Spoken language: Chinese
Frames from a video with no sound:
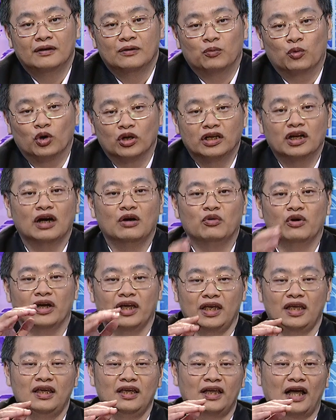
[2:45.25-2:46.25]
我认
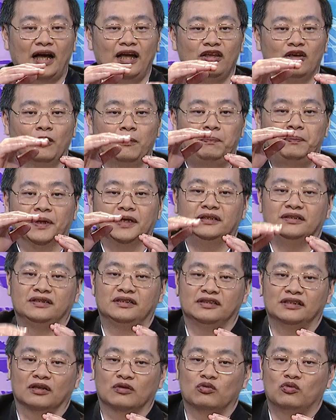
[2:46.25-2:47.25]
为应该有本
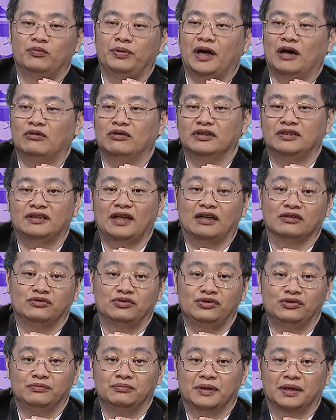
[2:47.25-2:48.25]
质的股票会上
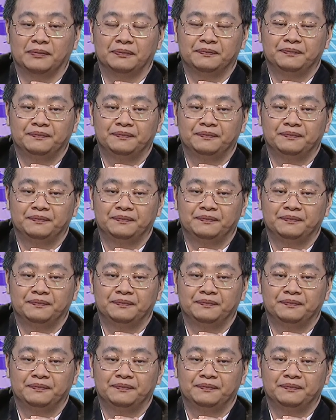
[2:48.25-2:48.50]
去嘛，